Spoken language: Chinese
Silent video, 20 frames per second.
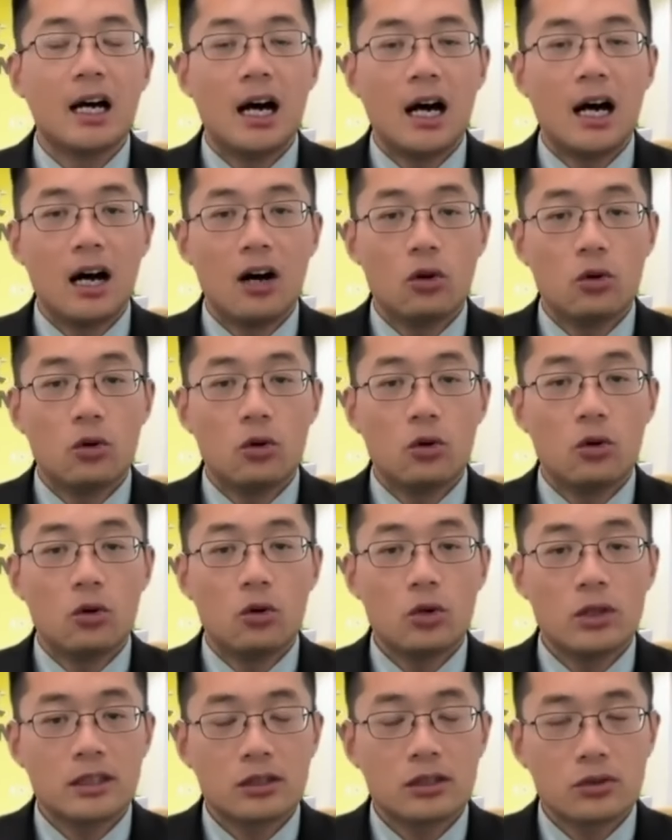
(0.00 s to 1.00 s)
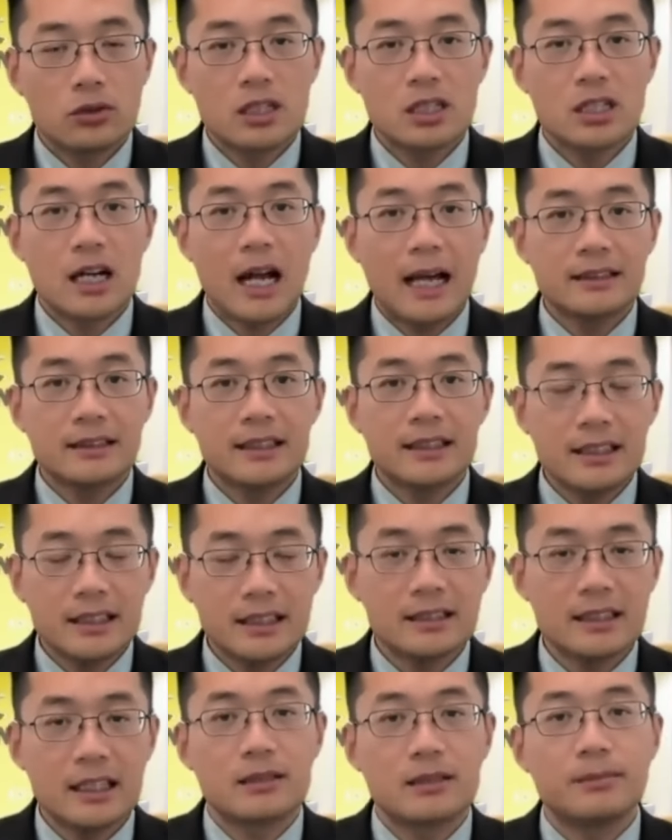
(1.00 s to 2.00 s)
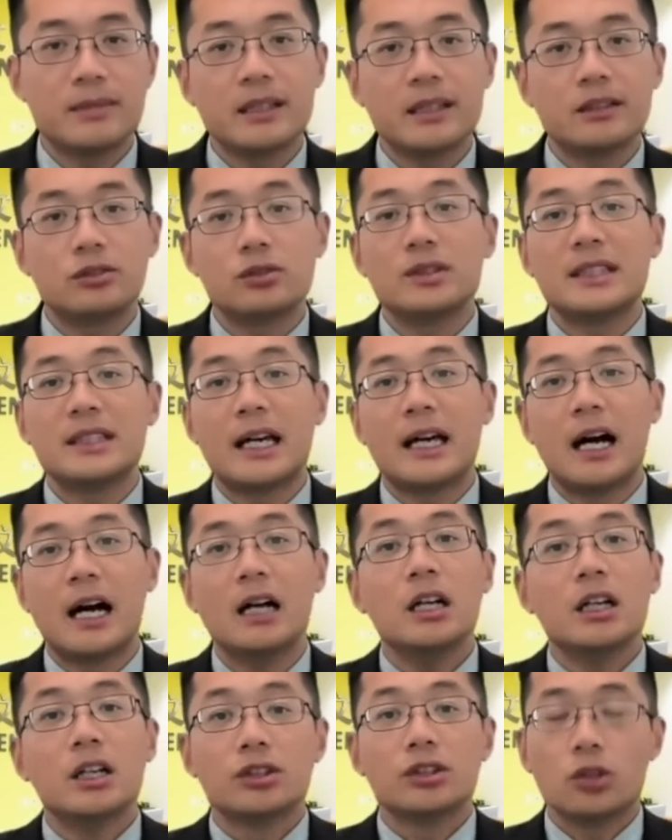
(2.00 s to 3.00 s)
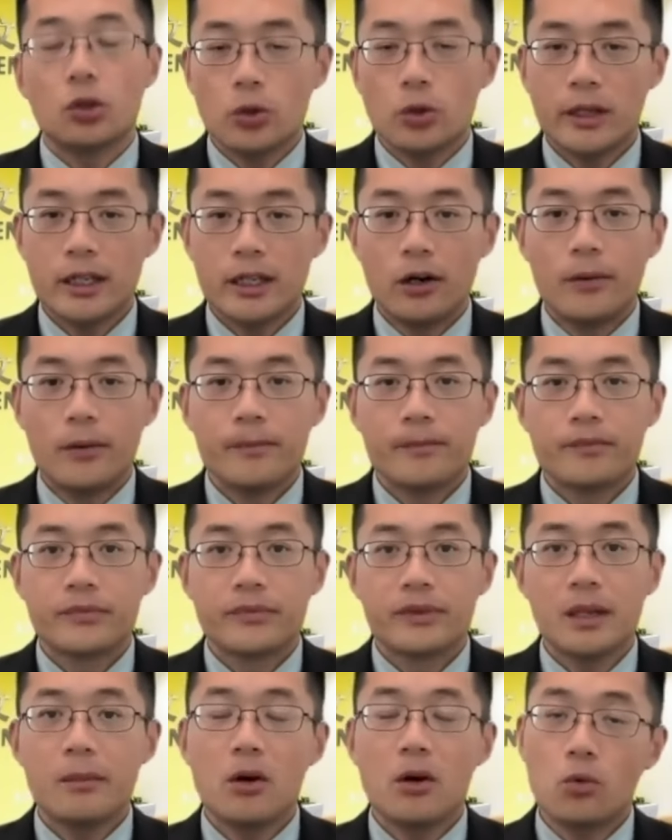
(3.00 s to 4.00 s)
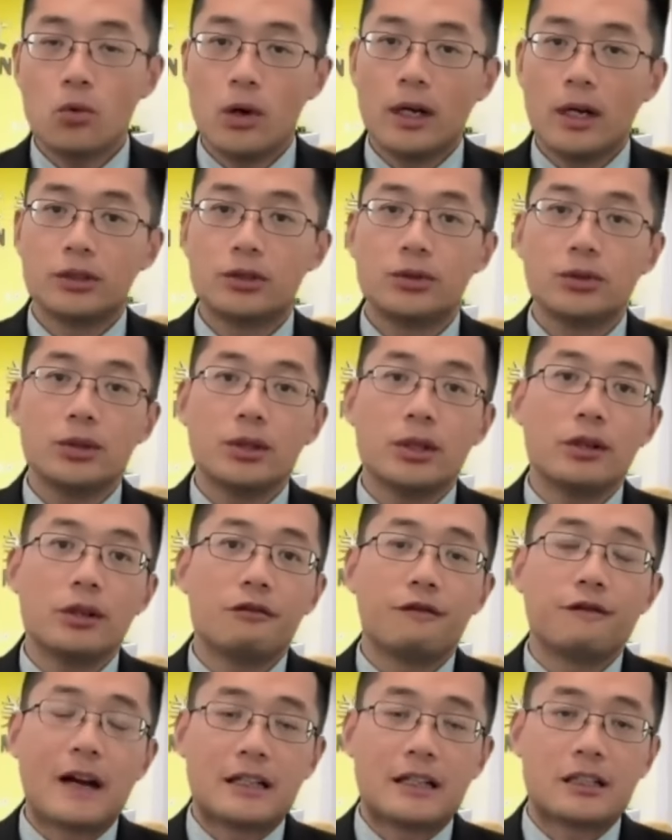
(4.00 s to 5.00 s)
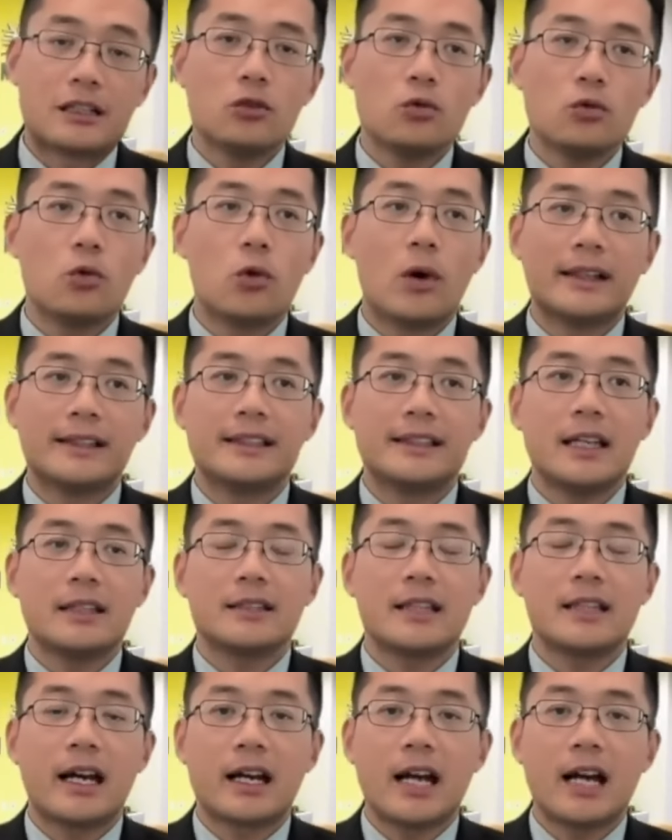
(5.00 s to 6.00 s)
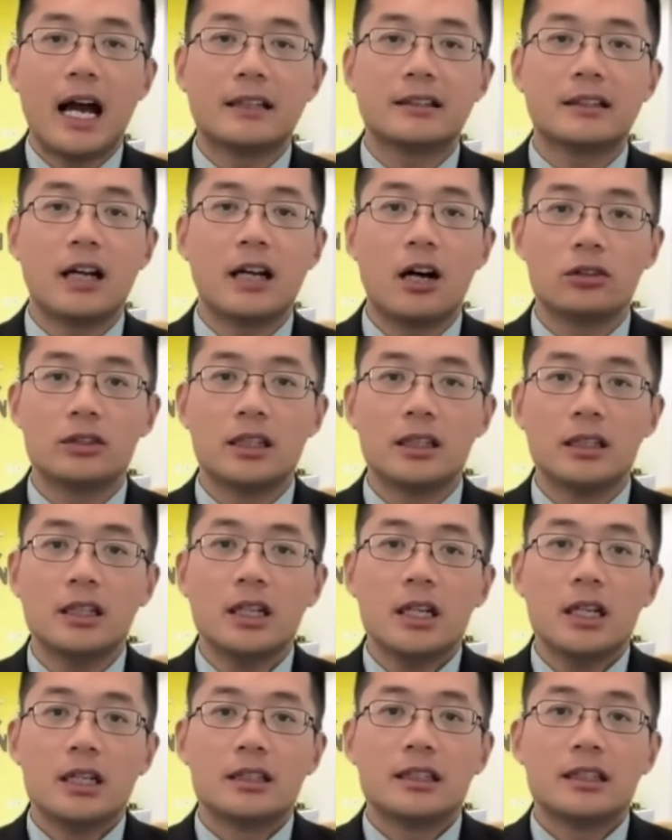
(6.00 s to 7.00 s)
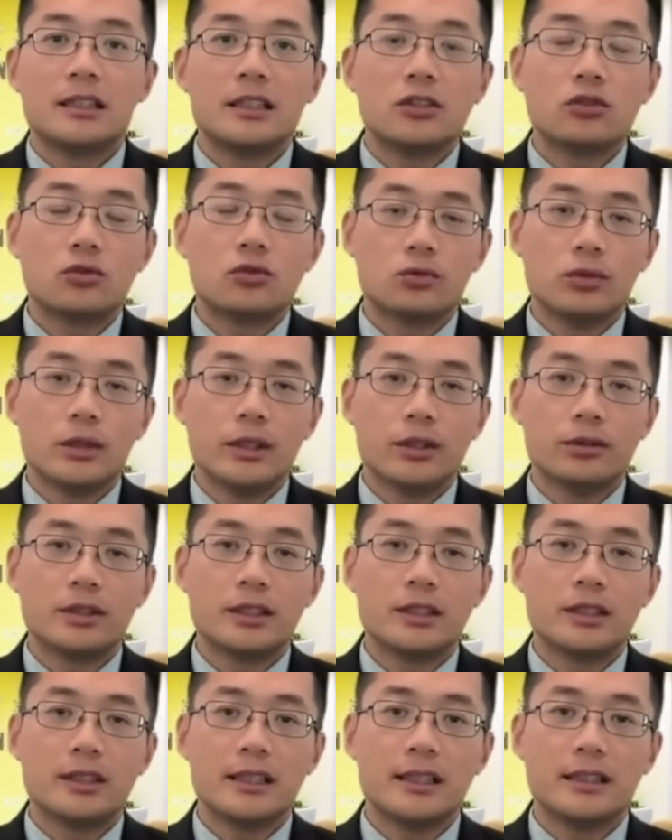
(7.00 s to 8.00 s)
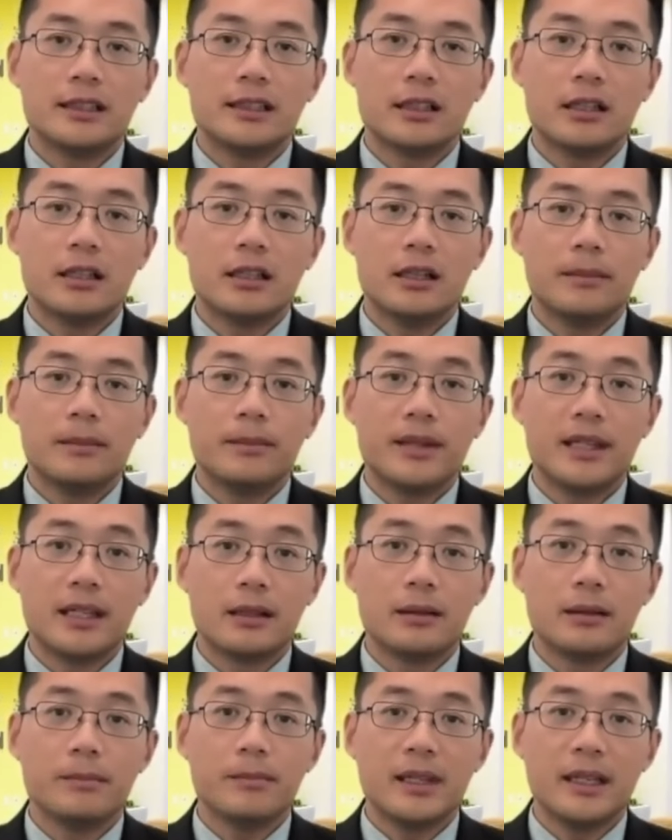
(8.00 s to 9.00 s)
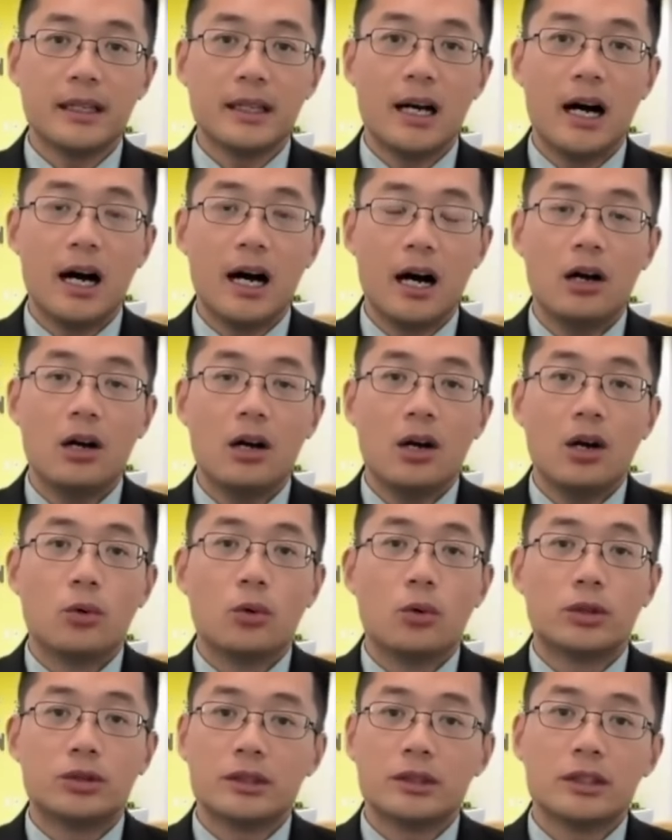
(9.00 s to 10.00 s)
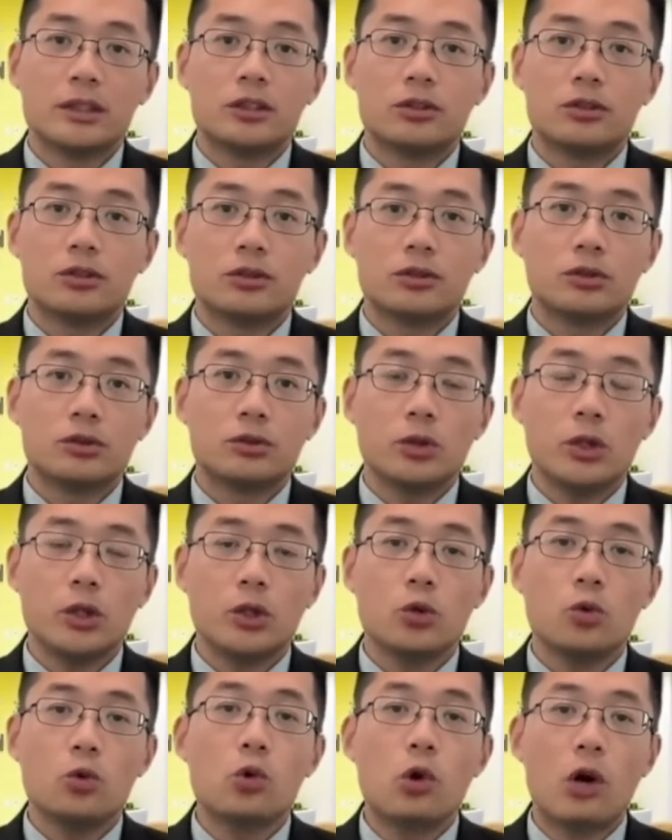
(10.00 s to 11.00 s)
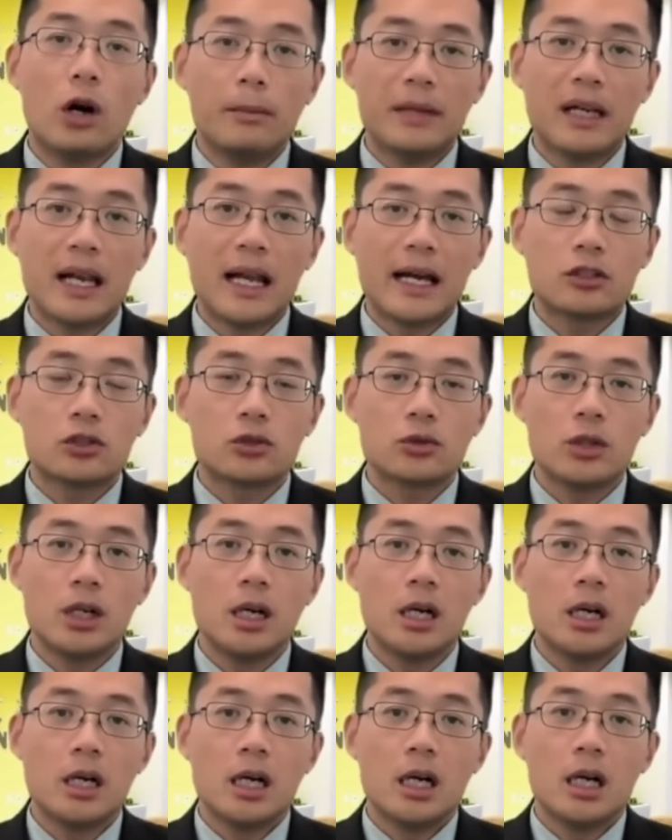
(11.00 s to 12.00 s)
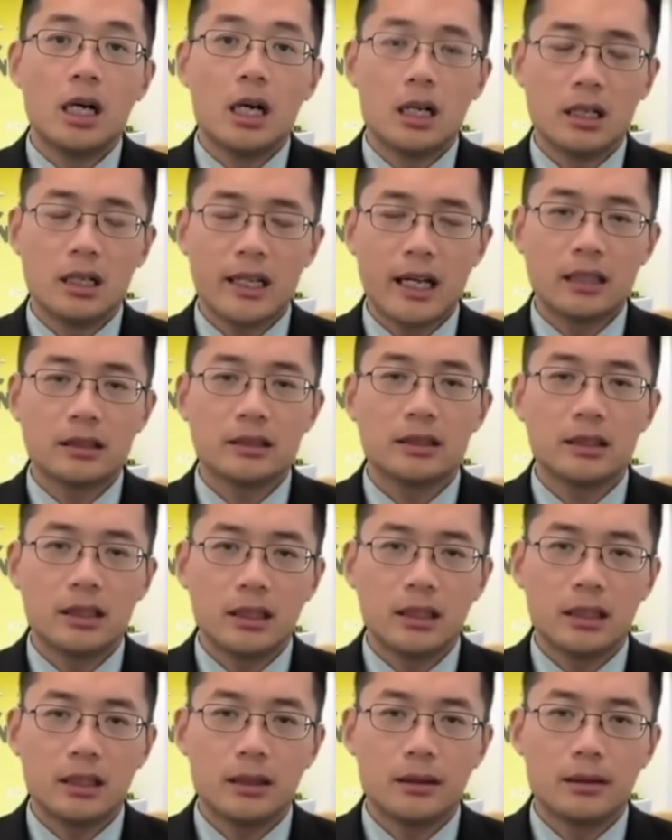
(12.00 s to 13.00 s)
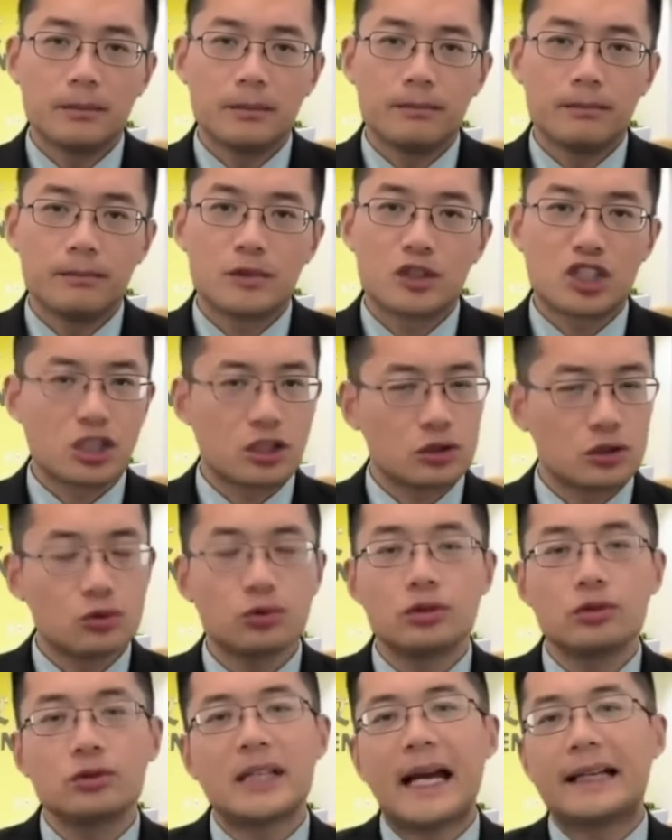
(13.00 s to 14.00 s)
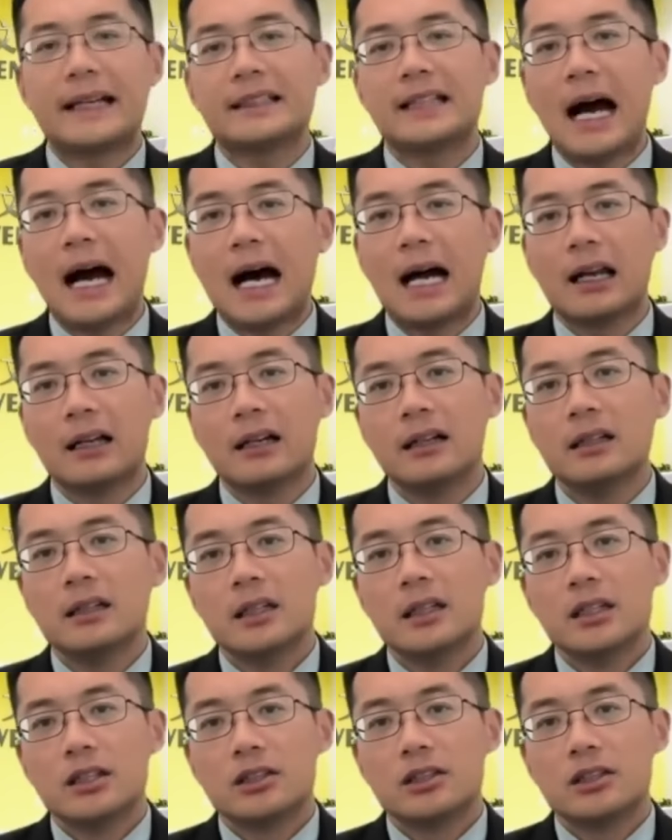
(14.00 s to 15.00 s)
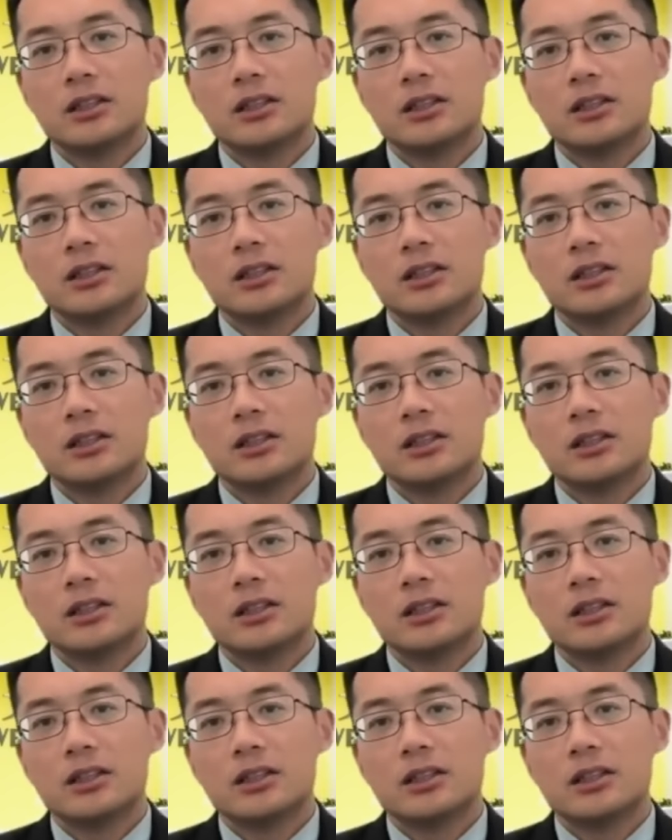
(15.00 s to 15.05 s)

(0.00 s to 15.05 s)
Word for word: 啊，或者是 ACT 在什么一个区间啊，都会有。那么我需，反正我现在看到的这些主流的这些个评比哈，我觉得对于我们来说，衡量的尺度都太大了。